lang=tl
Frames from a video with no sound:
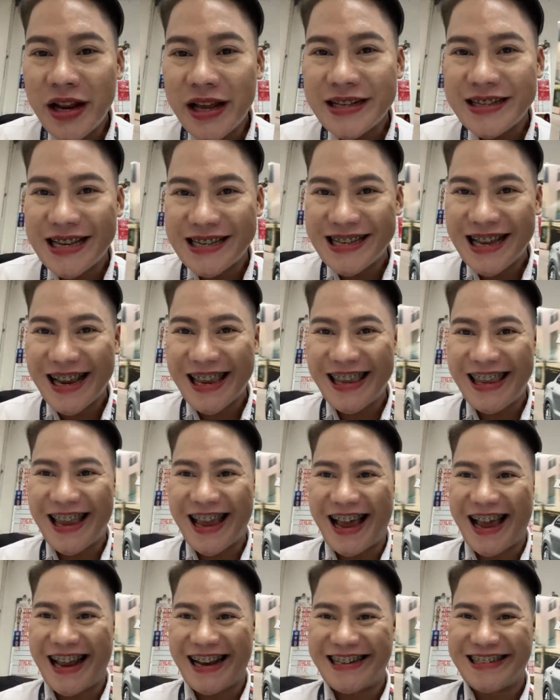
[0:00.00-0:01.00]
ng
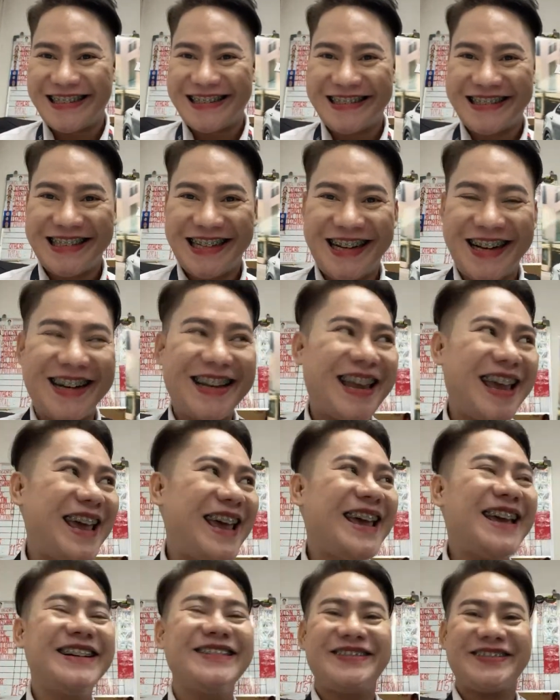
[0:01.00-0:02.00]
sasakyan.
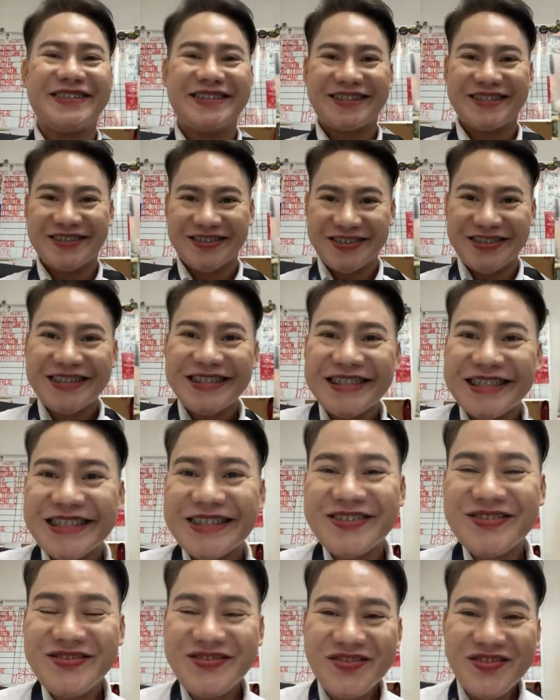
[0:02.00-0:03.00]
Okay?
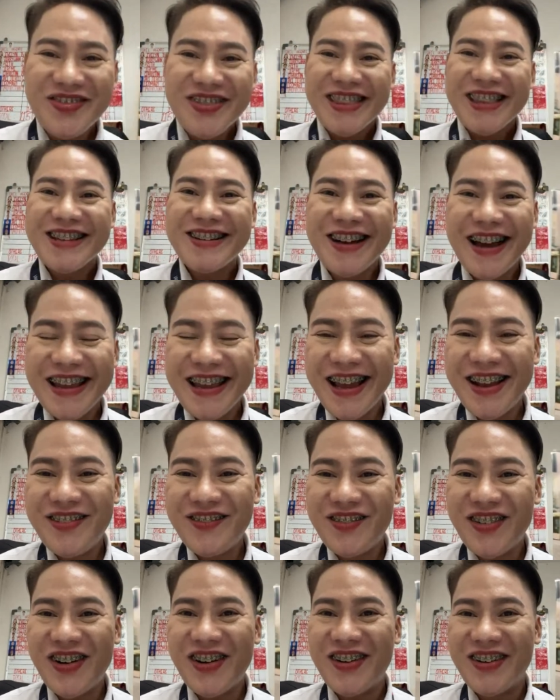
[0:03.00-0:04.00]
So, ayan
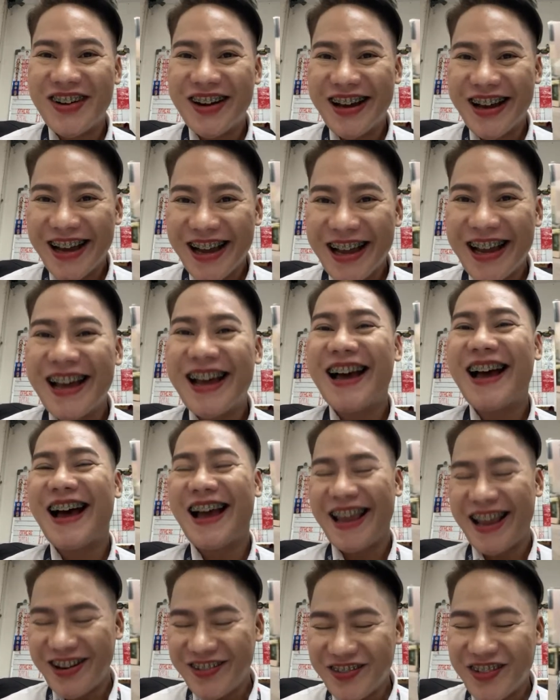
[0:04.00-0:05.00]
po.
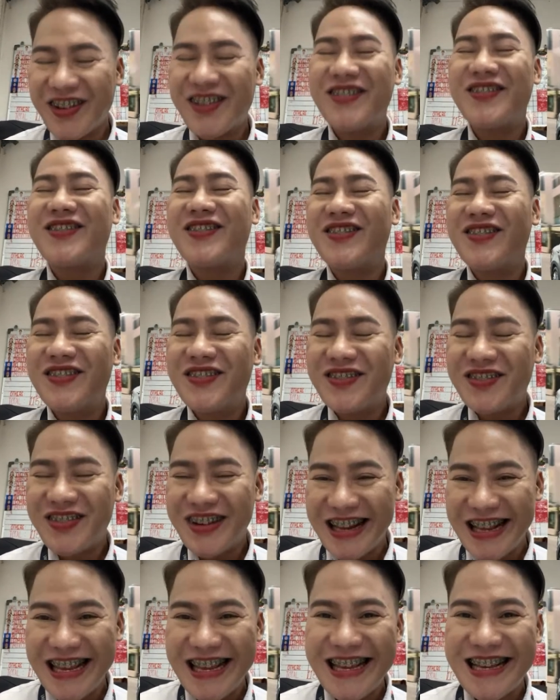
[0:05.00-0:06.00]
Ayan po,
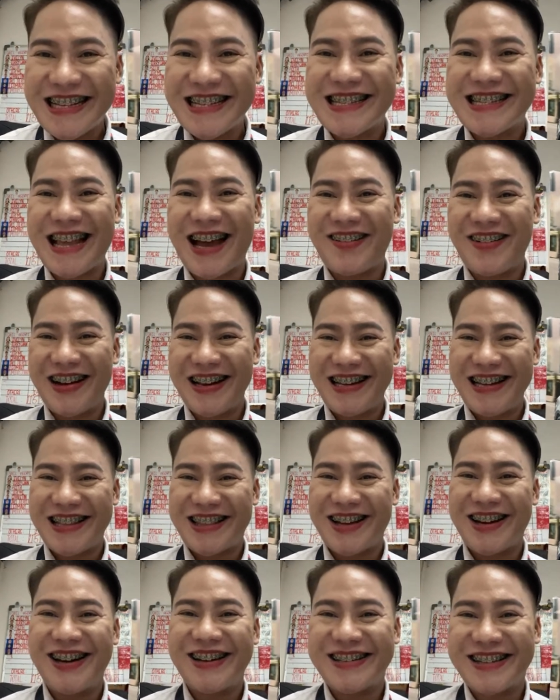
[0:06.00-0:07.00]
please, tawag
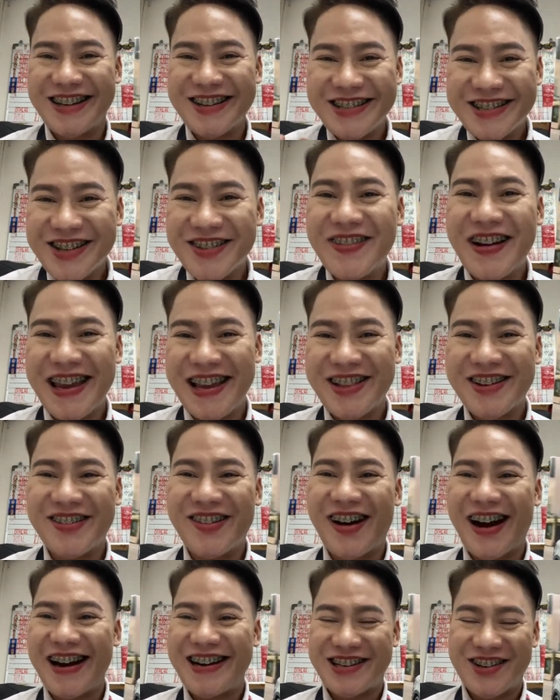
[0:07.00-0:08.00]
dito sa gusto
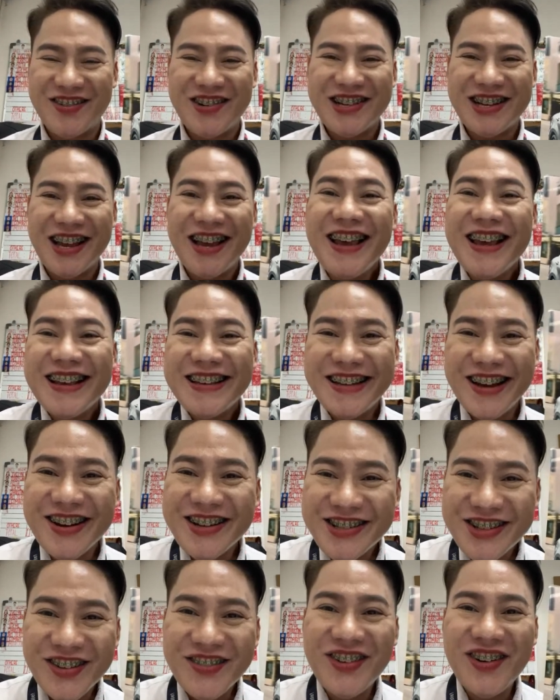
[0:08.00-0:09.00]
mag-inquire, sa, sa
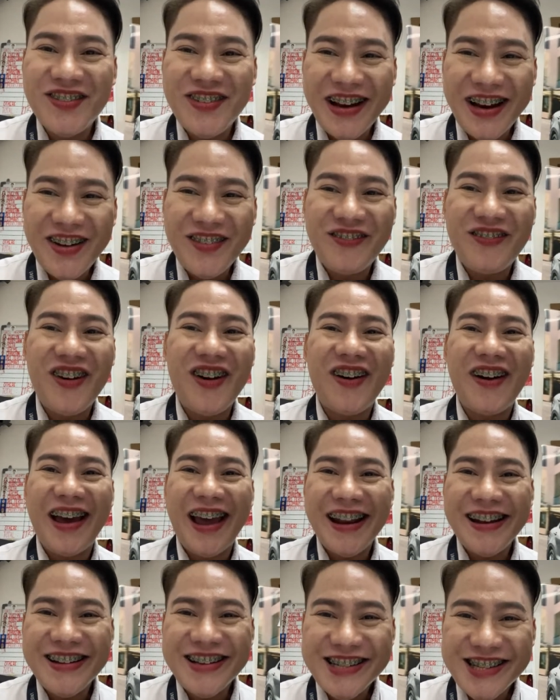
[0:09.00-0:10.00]
gusto bumili po,
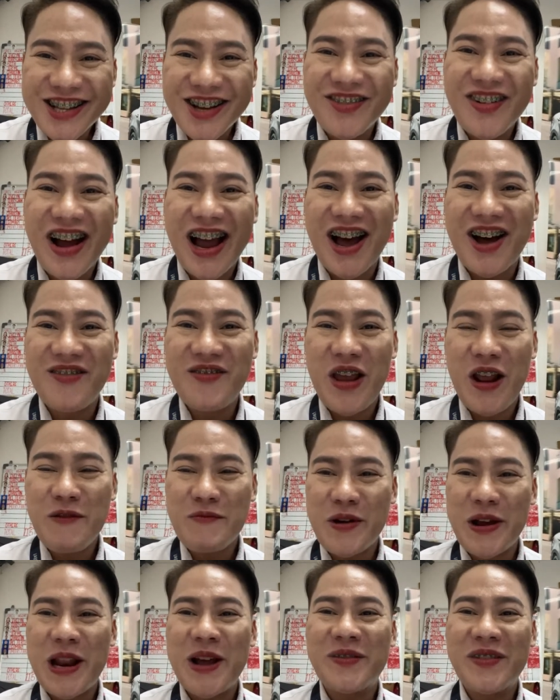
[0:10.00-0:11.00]
and gusto maka-avail
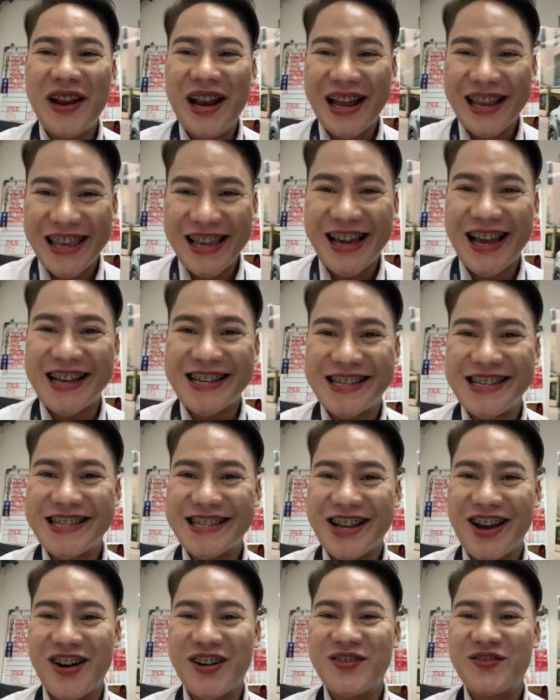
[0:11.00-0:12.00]
po ng malaking cash
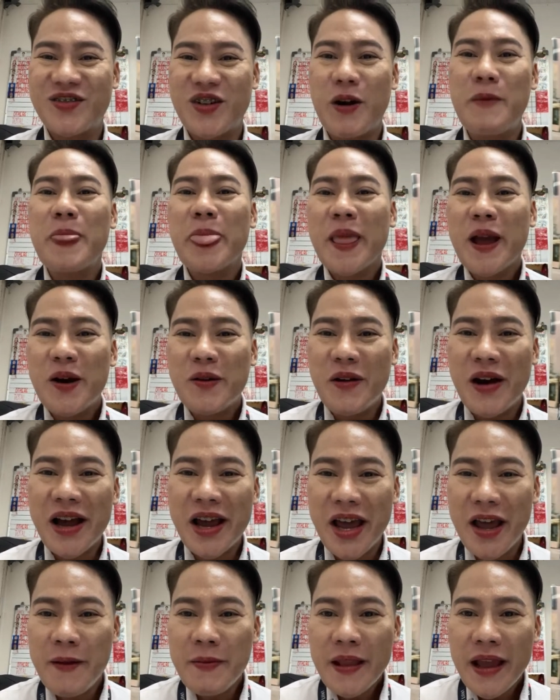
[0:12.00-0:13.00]
discount po. Huwag
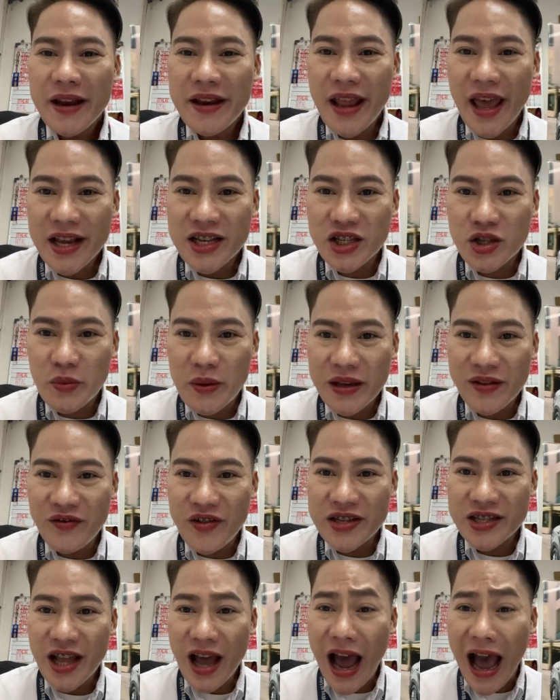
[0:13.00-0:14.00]
ka, next week
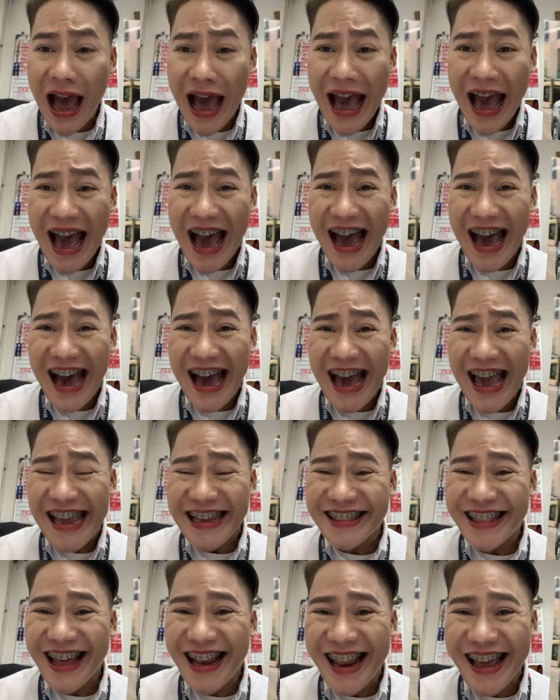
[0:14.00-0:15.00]
visit. Ay,
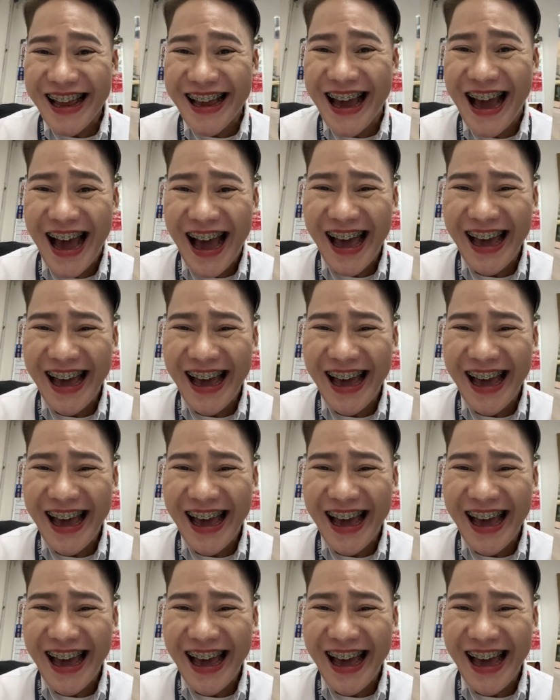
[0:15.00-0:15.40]
talaga!